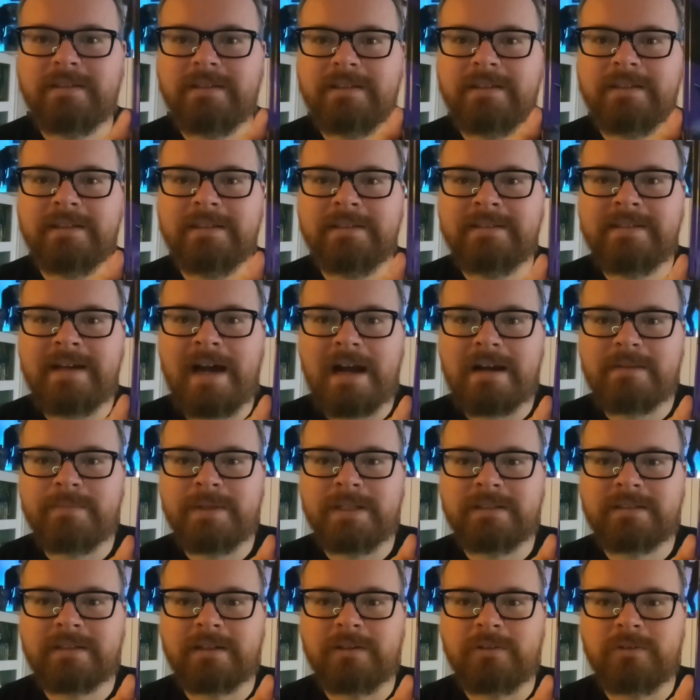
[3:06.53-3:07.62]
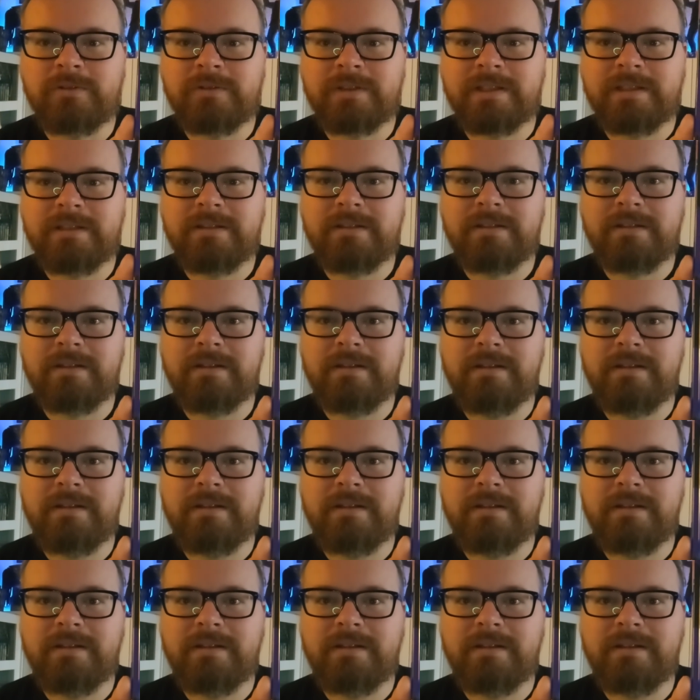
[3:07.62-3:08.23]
die Darkman-Trilogie